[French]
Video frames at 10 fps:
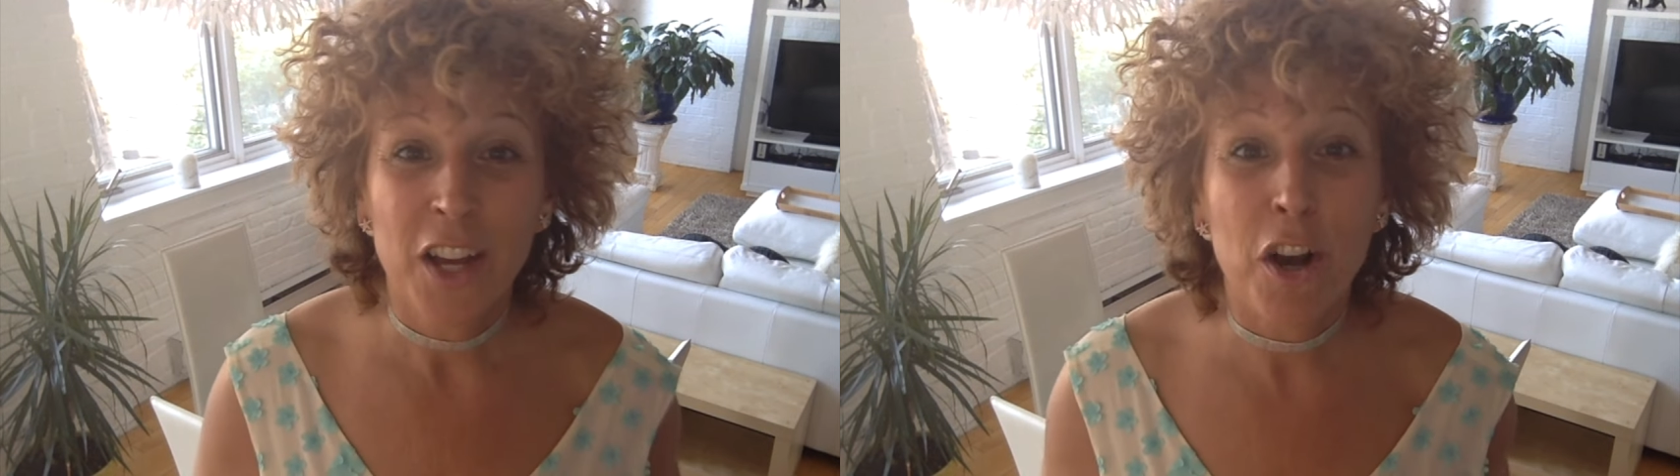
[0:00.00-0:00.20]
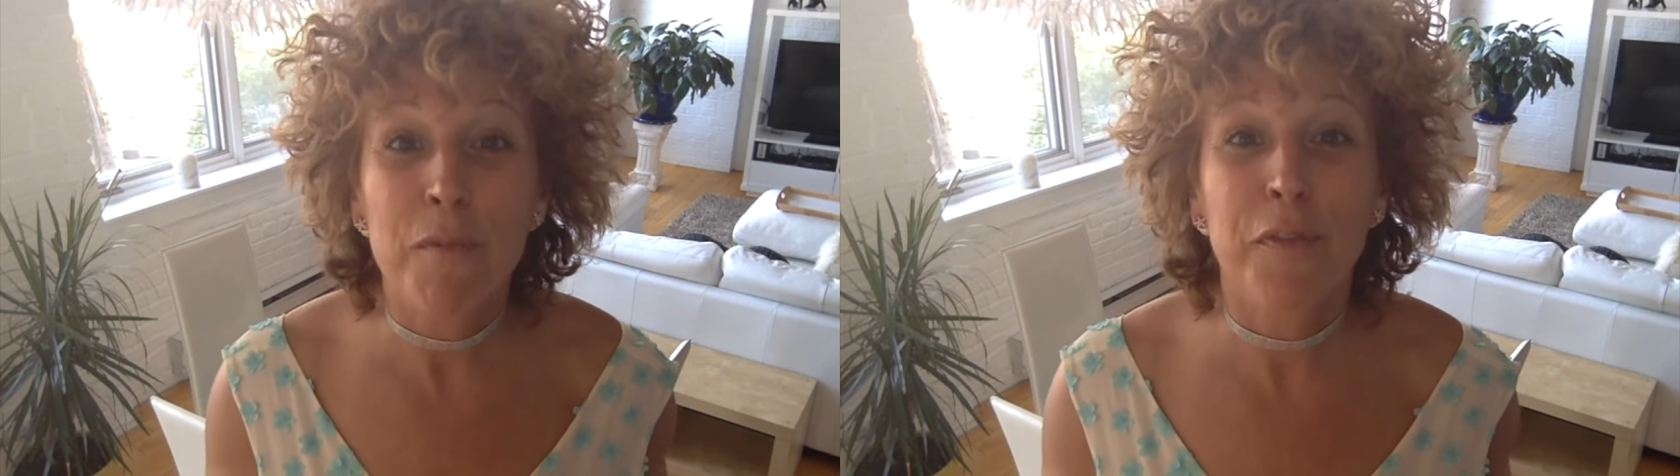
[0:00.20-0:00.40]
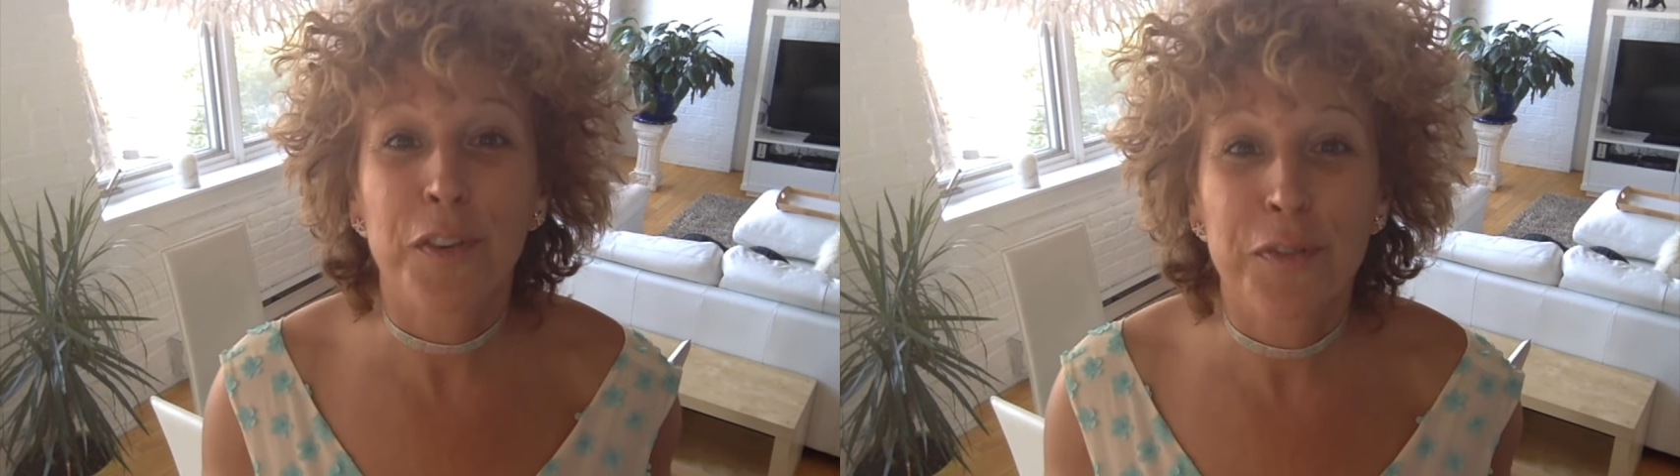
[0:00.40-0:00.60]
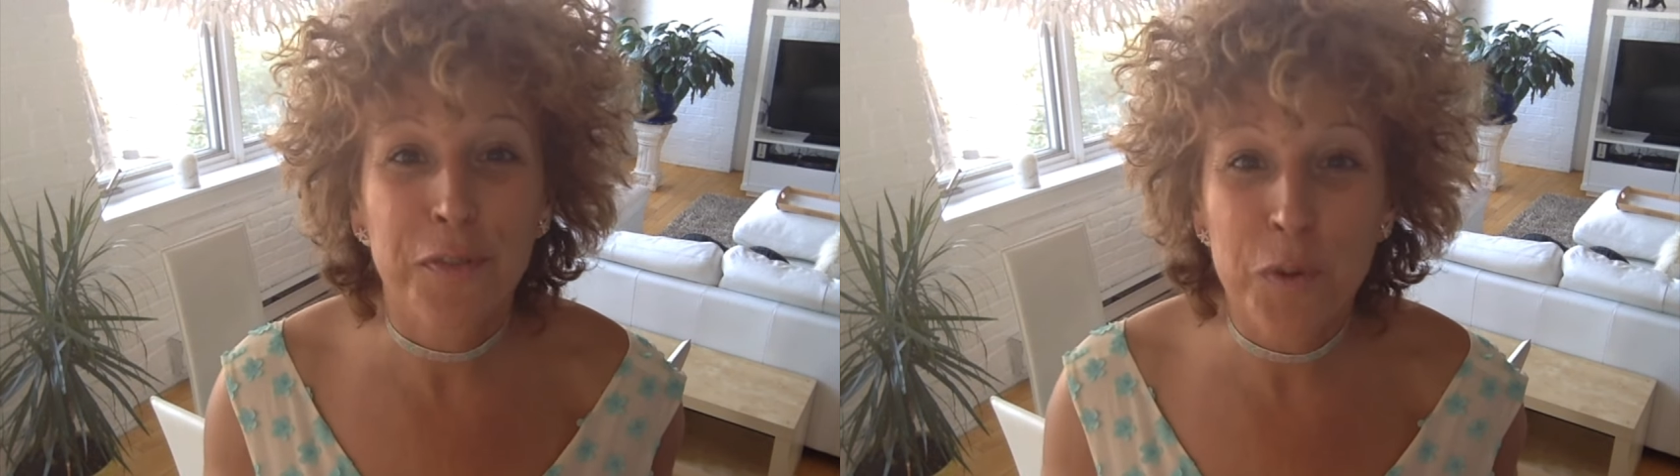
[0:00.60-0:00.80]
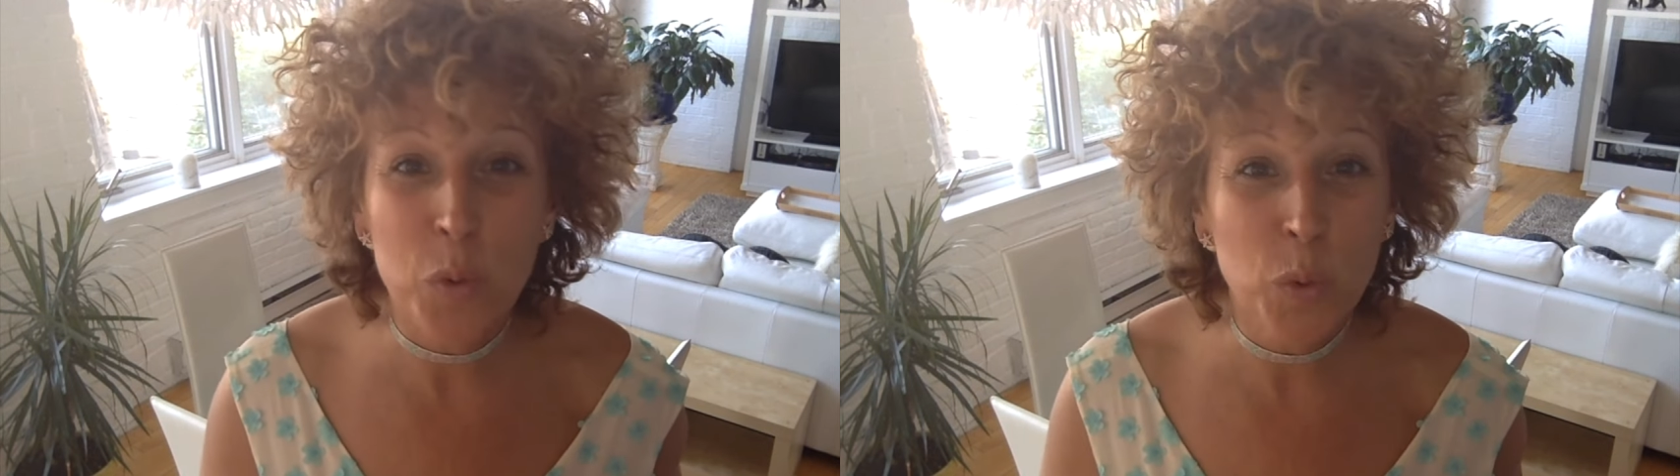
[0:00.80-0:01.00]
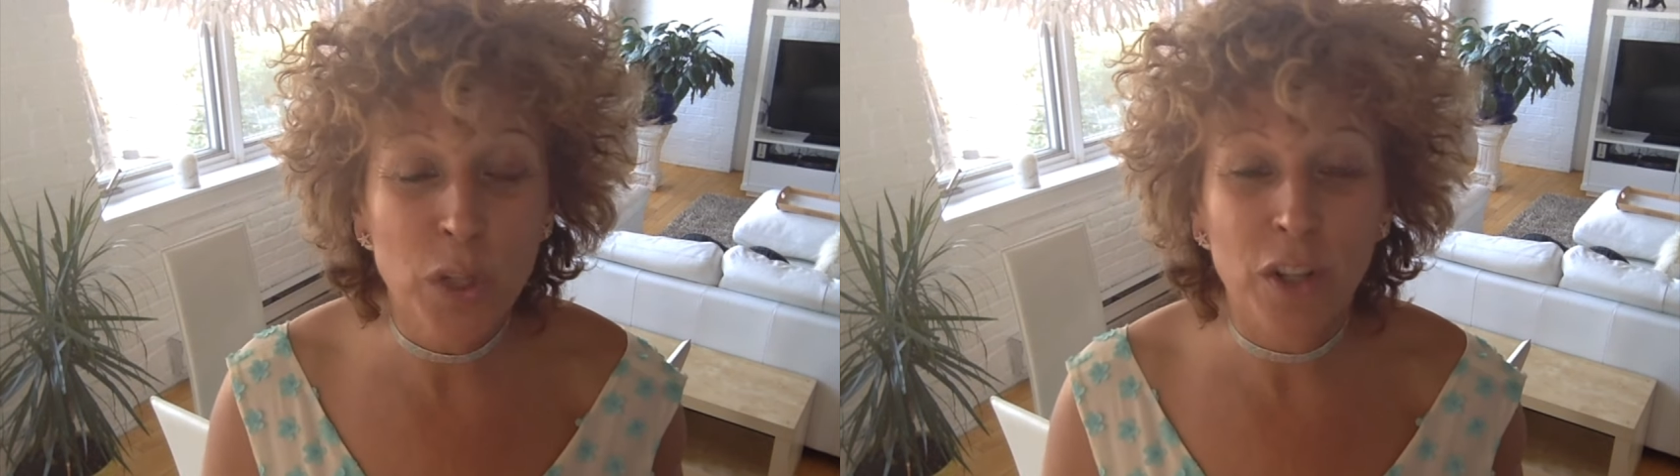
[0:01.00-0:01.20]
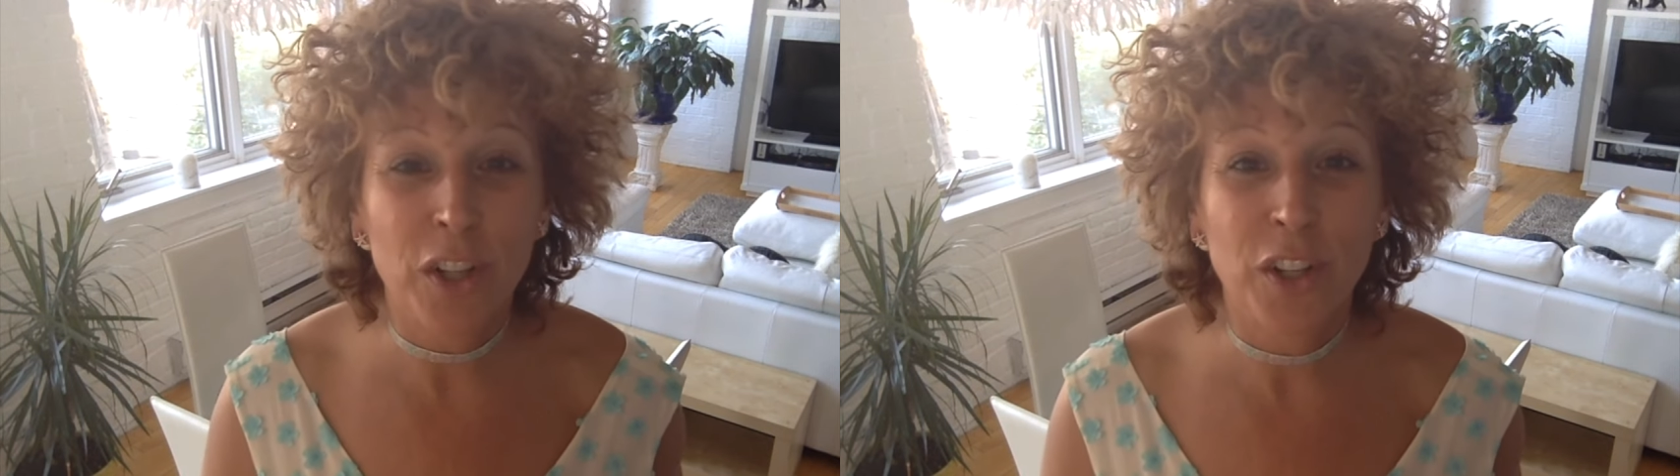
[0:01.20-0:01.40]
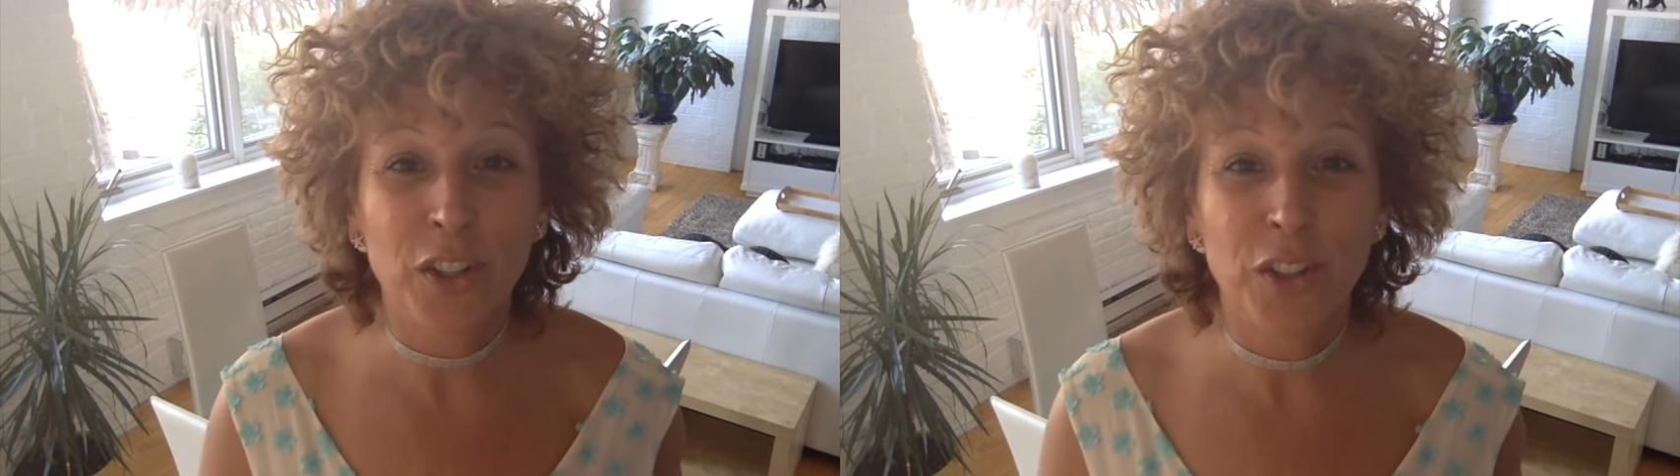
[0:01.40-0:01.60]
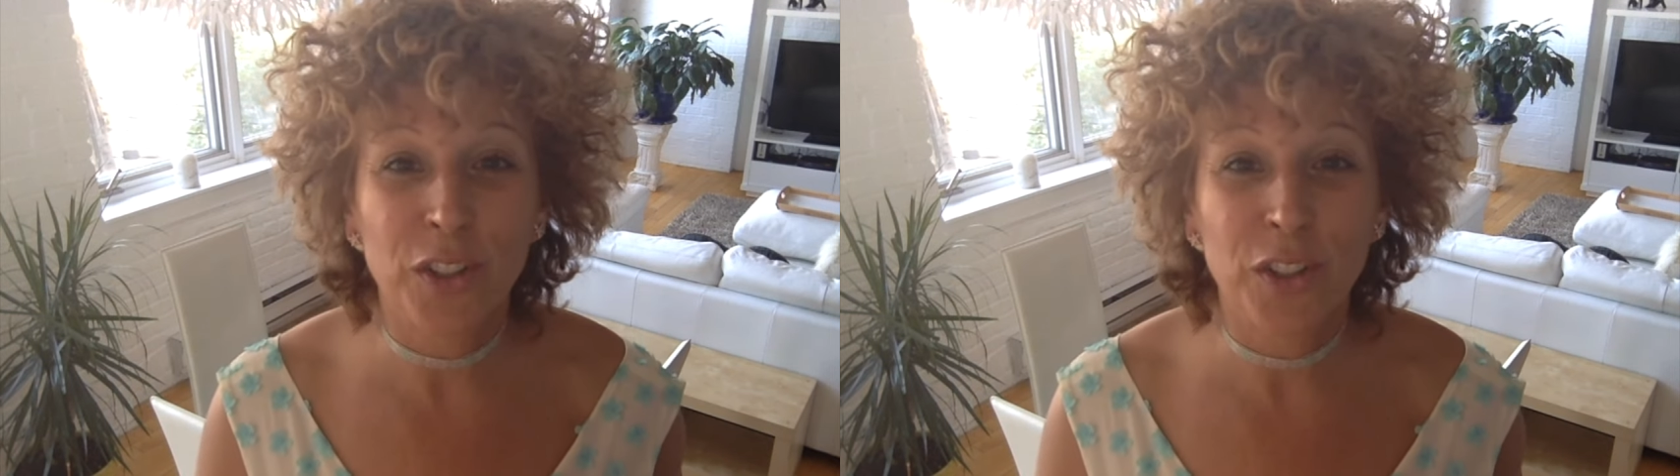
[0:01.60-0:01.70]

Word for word: comfort food euh,